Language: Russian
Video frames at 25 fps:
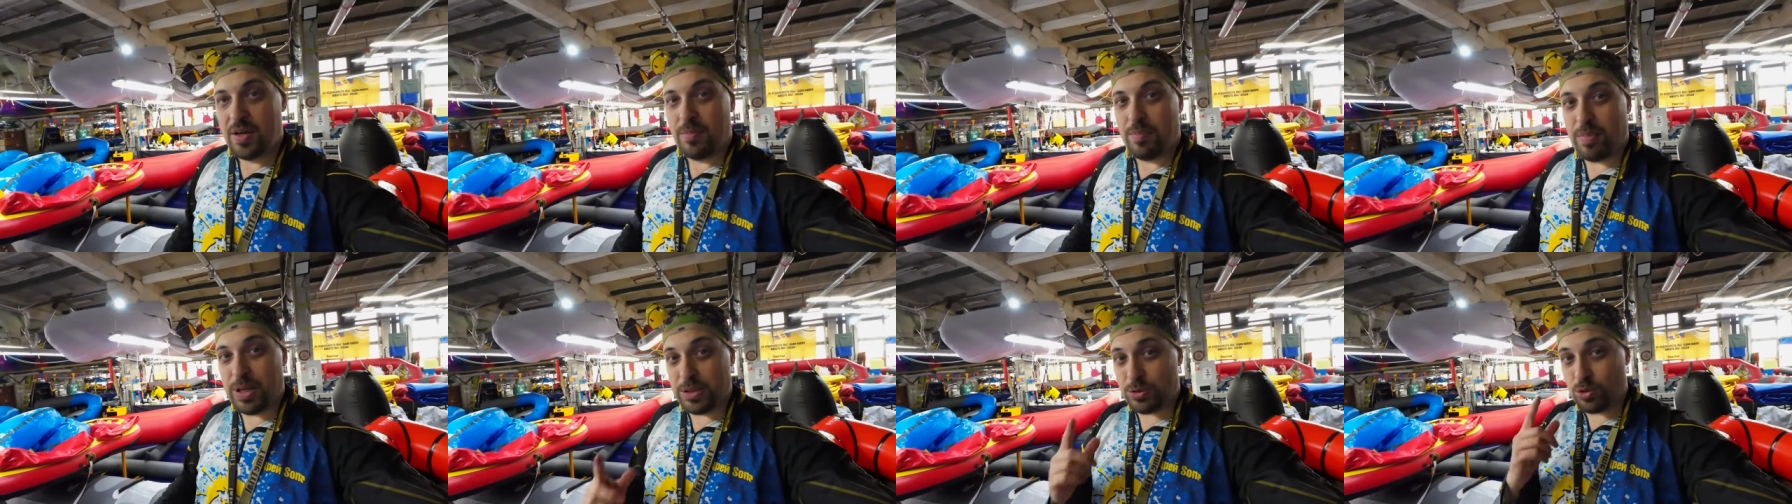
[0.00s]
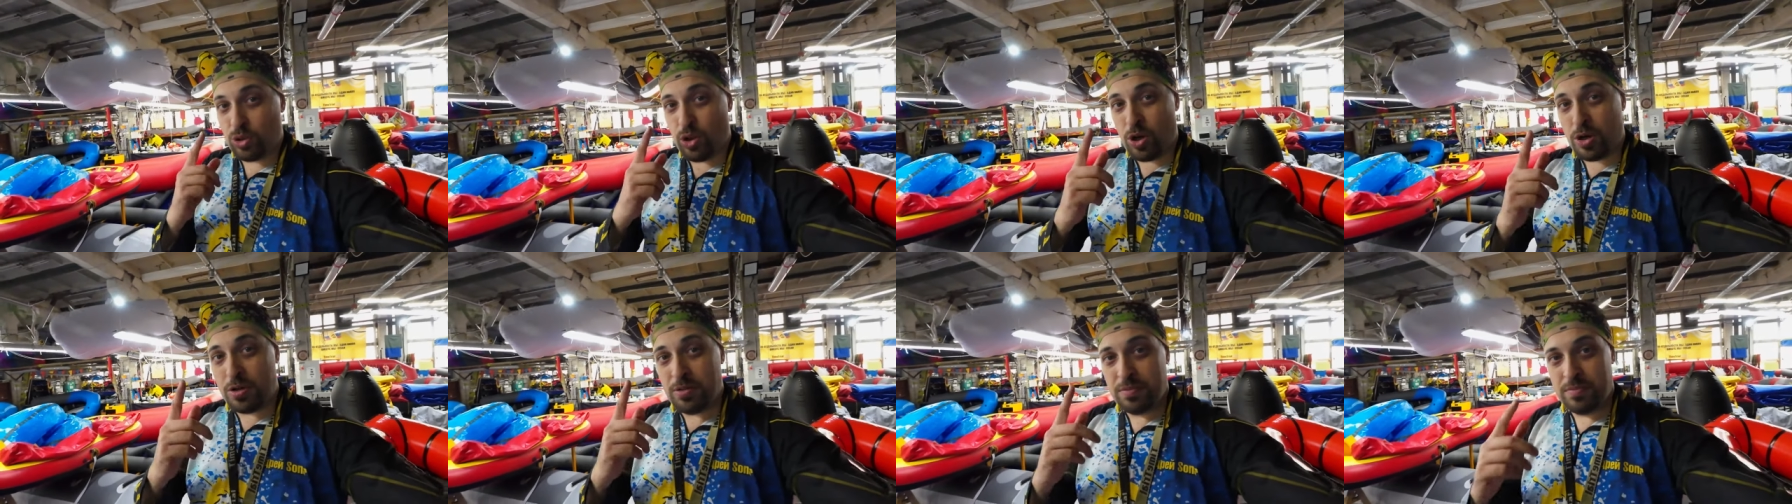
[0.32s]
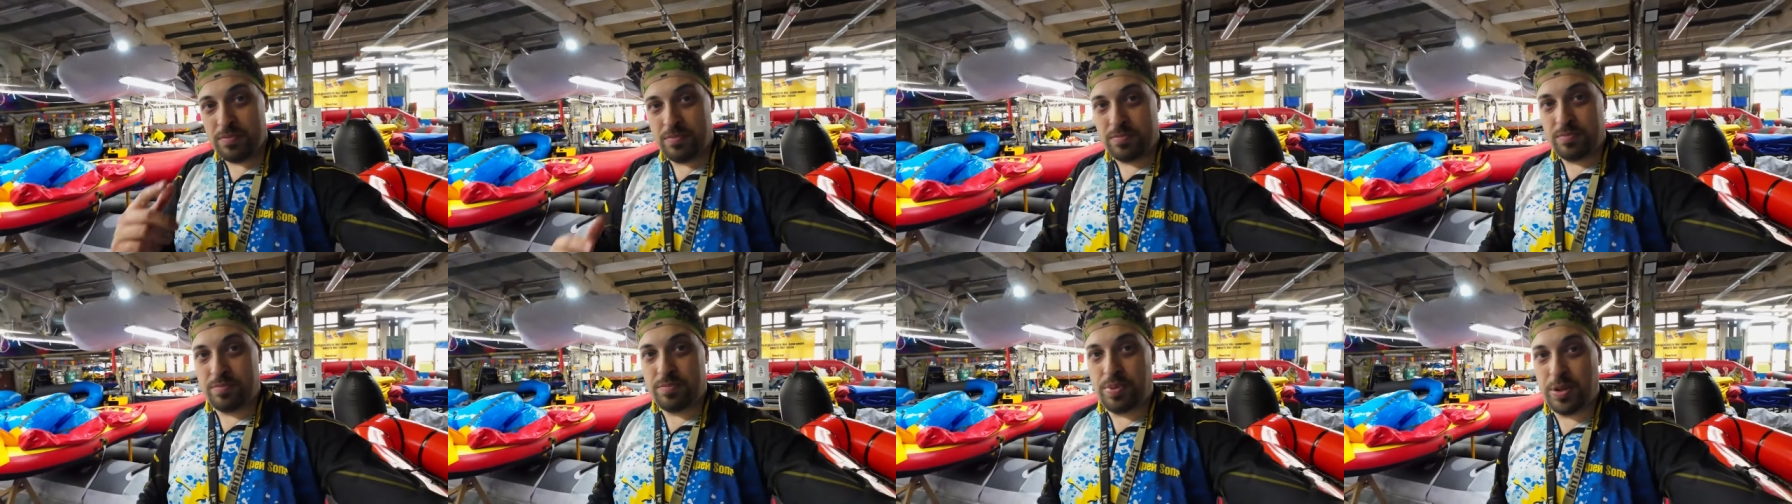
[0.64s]
Мотор
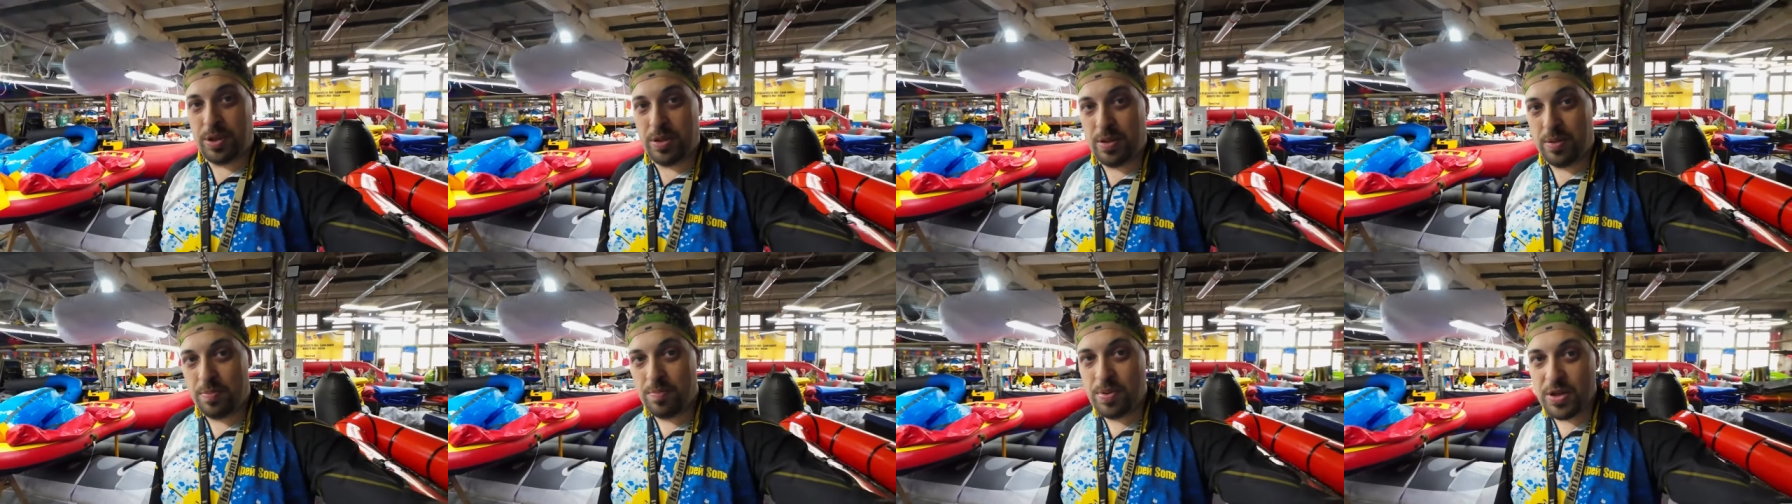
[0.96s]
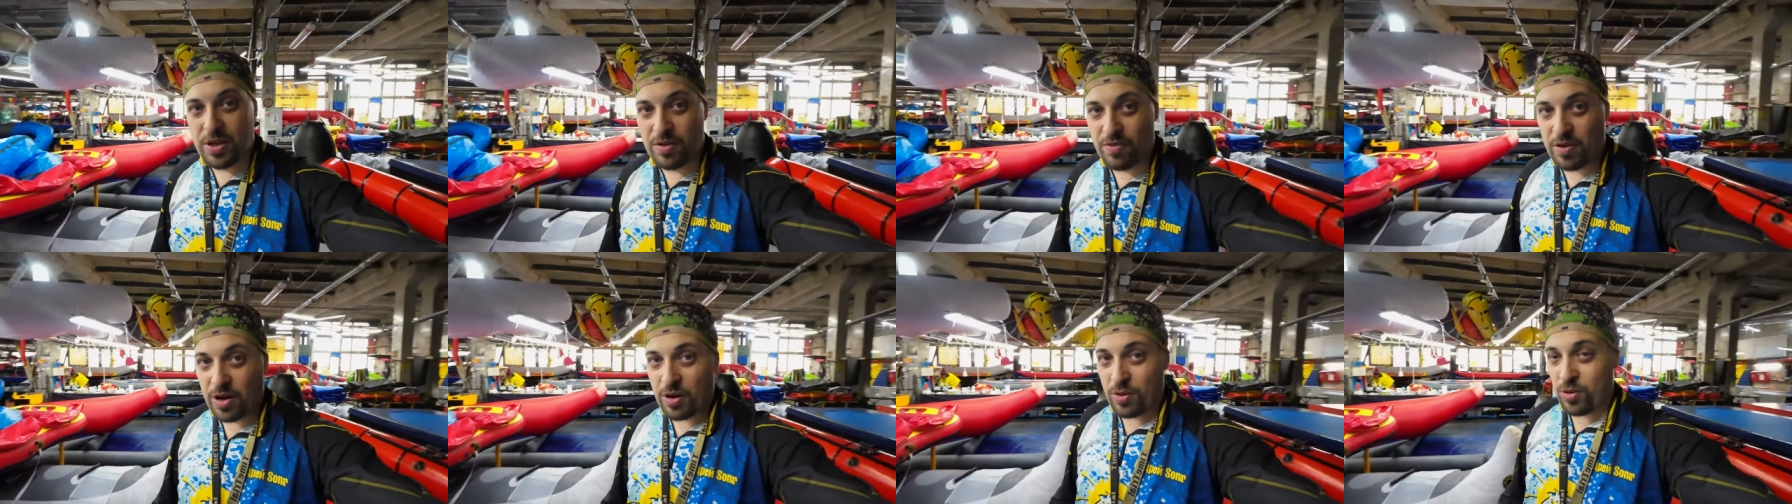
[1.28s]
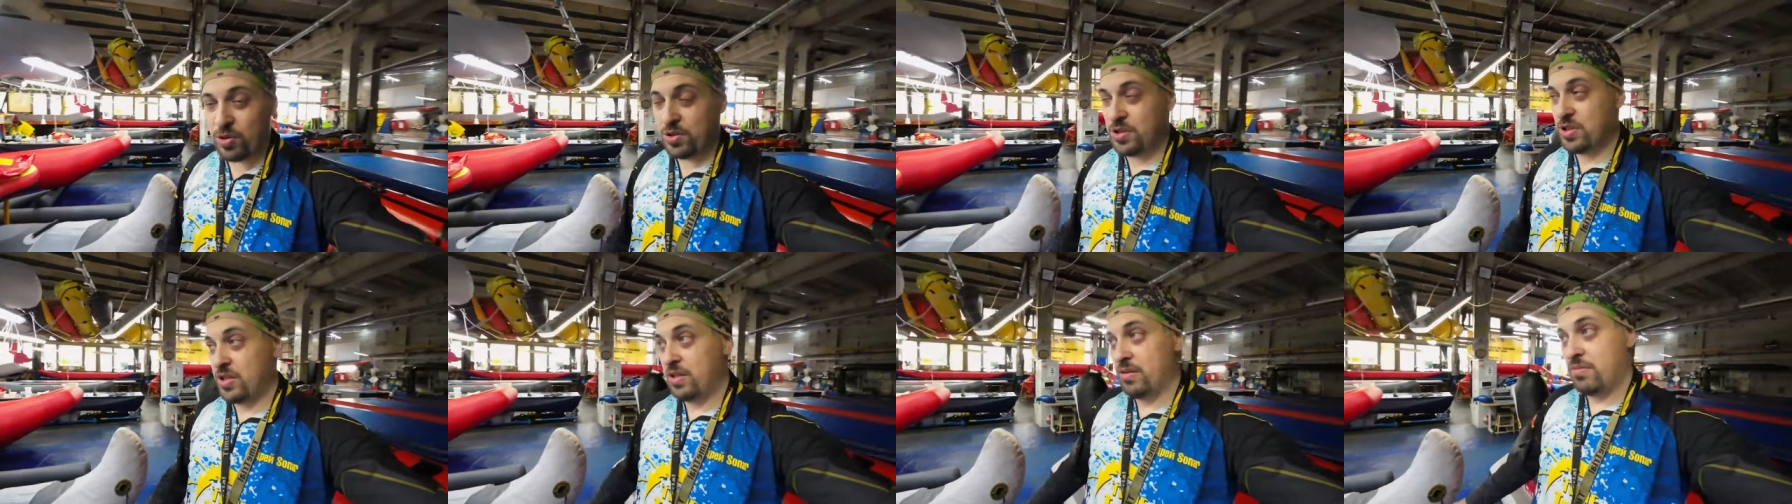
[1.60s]
при
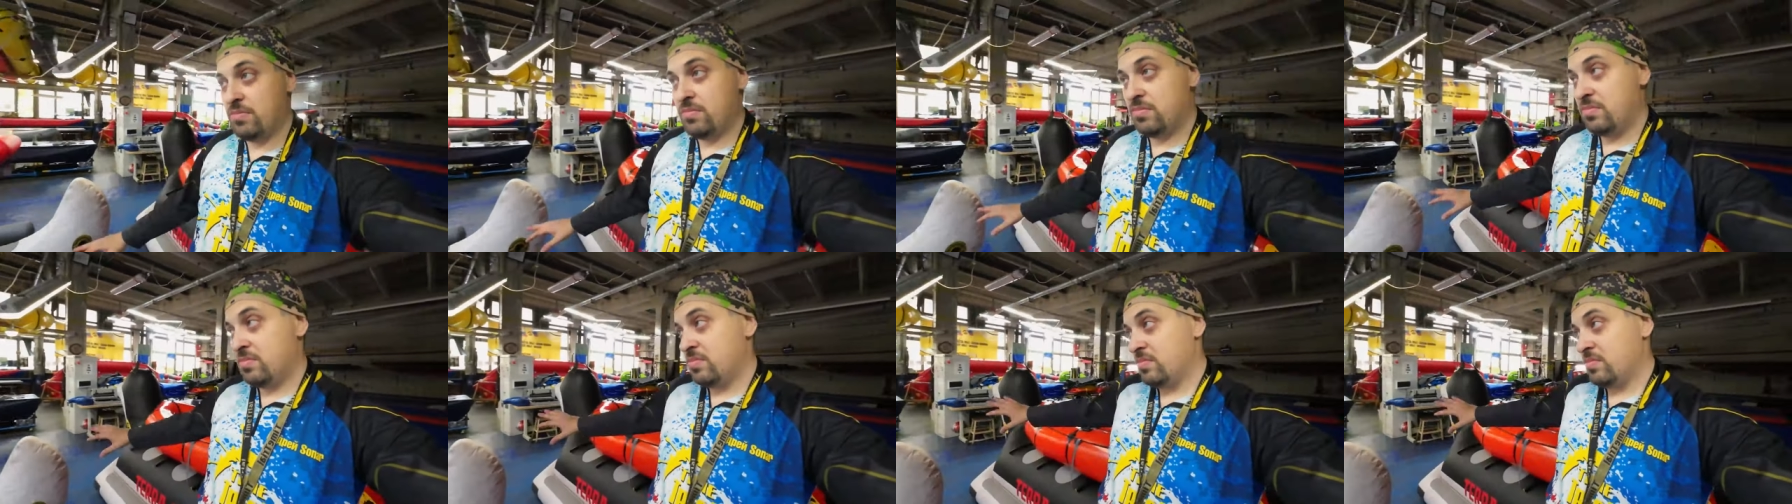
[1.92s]
перевороте